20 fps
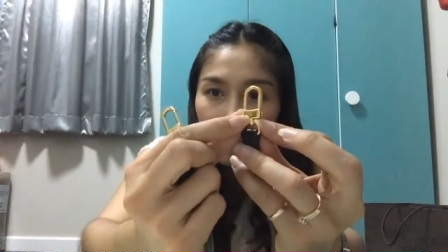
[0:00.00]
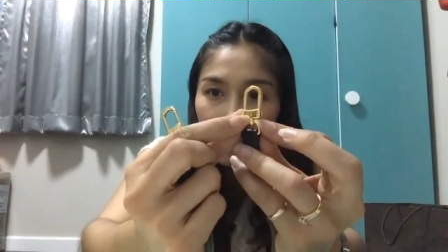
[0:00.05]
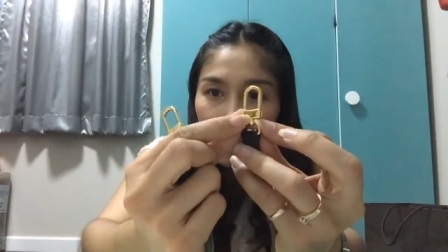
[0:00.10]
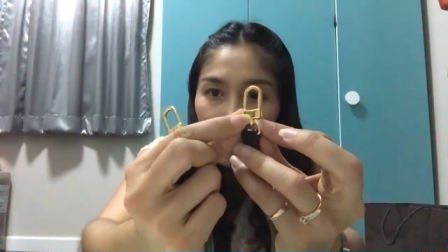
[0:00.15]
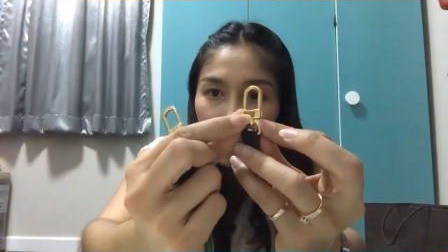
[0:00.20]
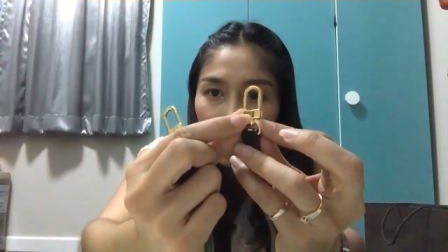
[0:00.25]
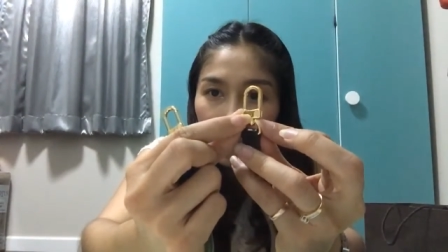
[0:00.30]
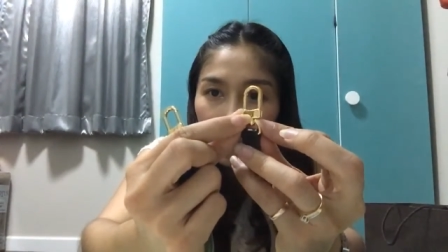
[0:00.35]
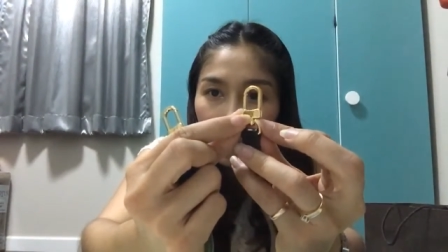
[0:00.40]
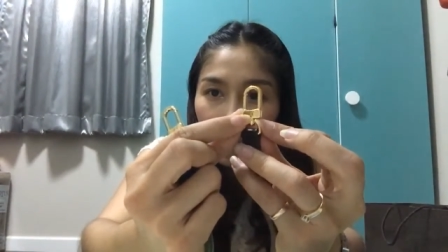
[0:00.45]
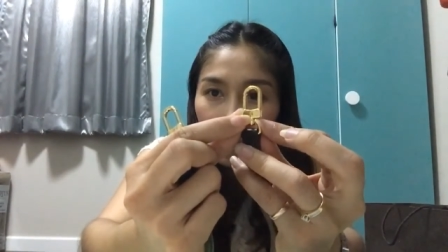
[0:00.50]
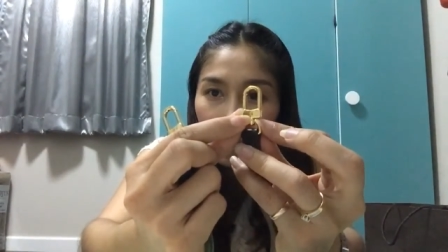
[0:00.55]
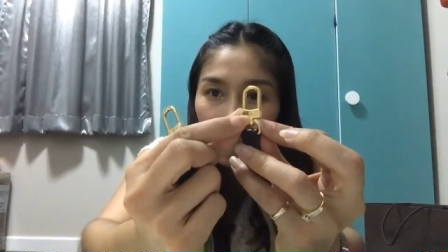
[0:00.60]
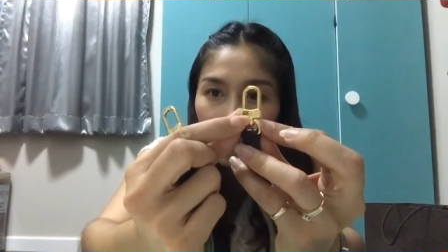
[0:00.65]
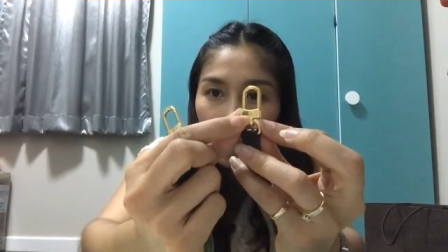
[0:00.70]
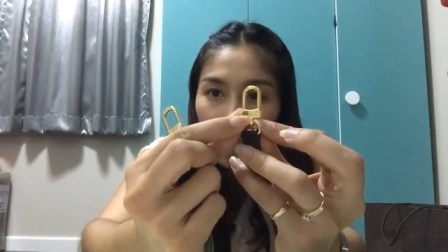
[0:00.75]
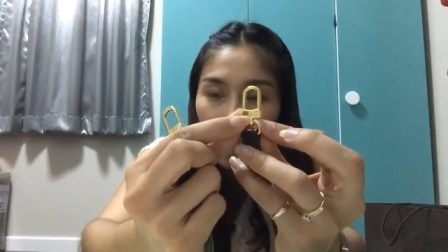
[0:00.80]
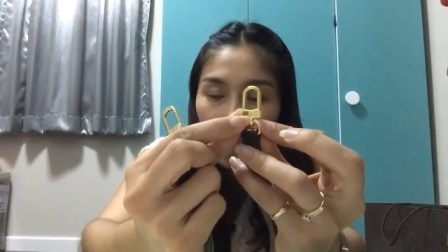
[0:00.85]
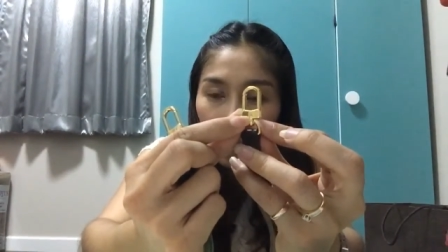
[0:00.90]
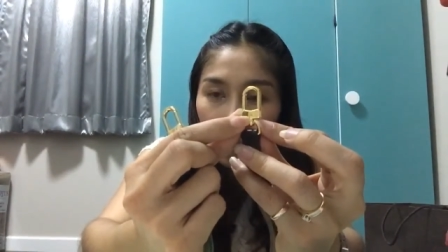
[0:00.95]
เป็น
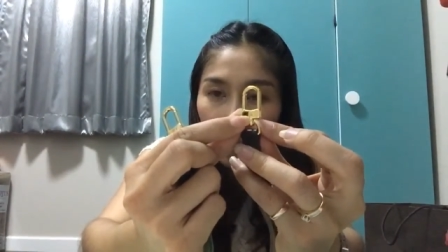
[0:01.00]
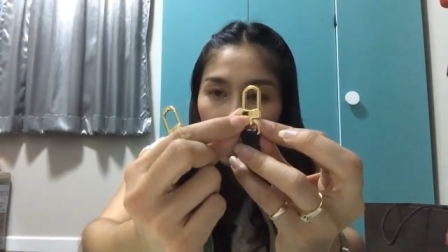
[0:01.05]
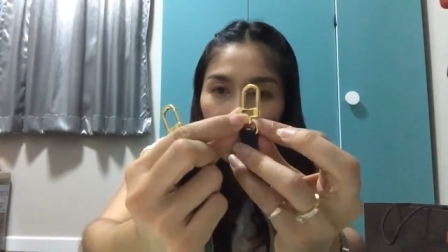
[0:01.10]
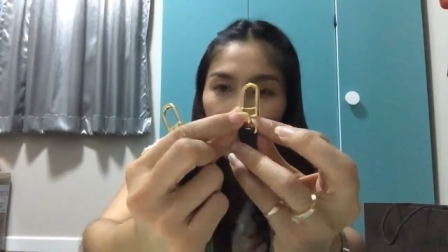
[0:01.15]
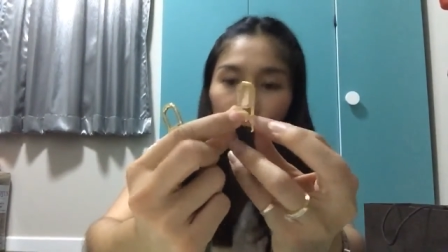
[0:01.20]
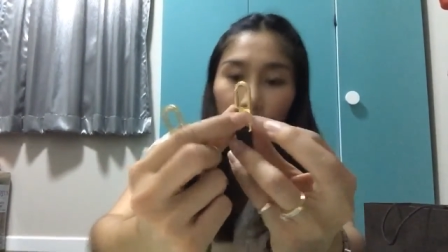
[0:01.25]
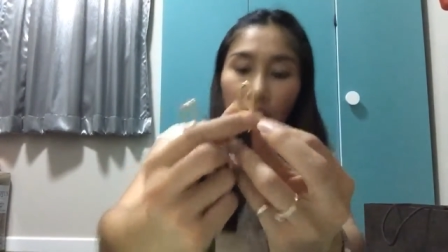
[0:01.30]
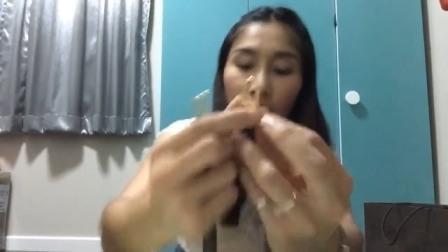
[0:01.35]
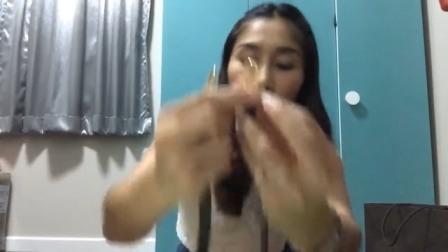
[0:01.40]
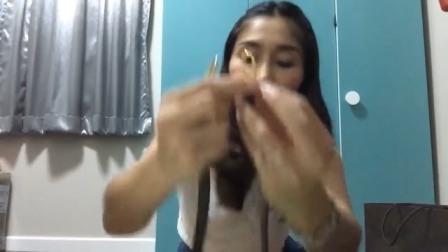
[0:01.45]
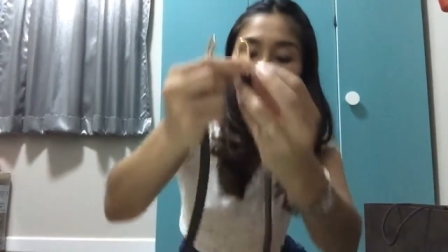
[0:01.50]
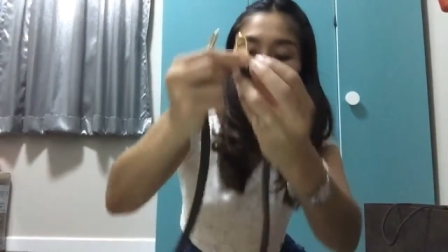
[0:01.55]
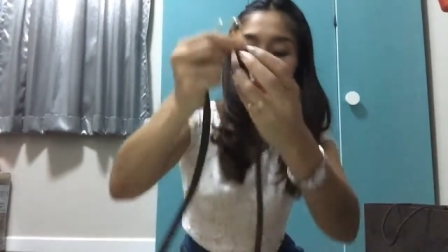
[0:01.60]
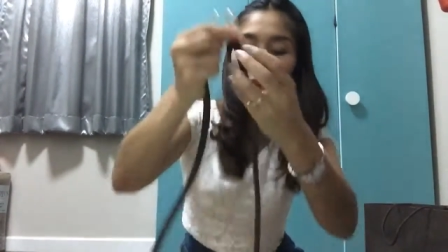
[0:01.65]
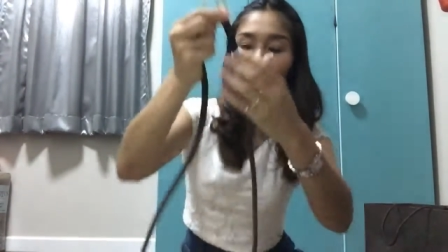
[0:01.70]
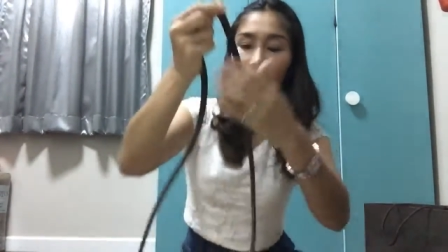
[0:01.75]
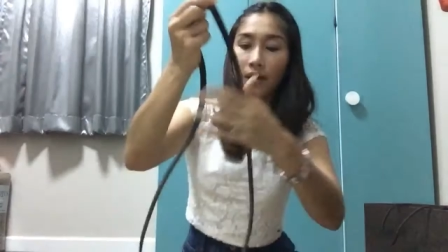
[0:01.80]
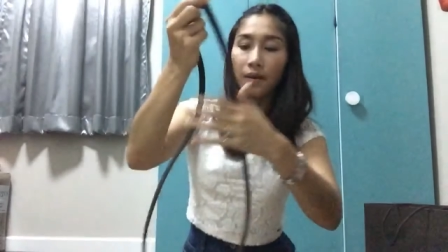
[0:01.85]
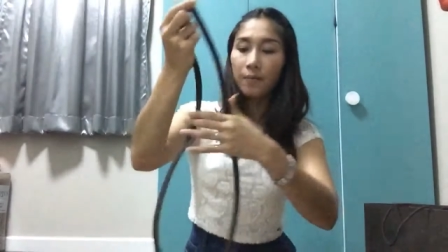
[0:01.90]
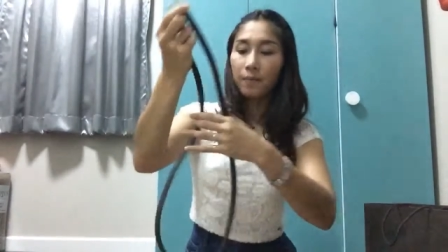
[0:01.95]
แอล วี นะ
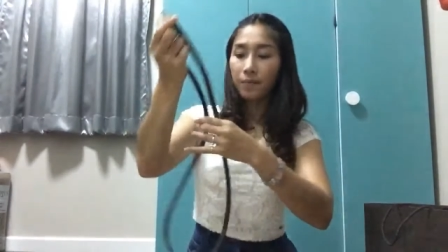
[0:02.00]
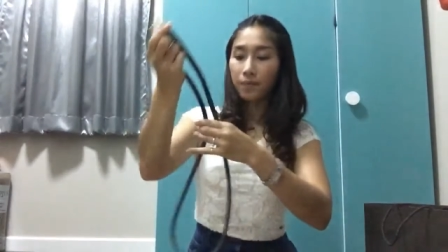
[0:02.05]
คะ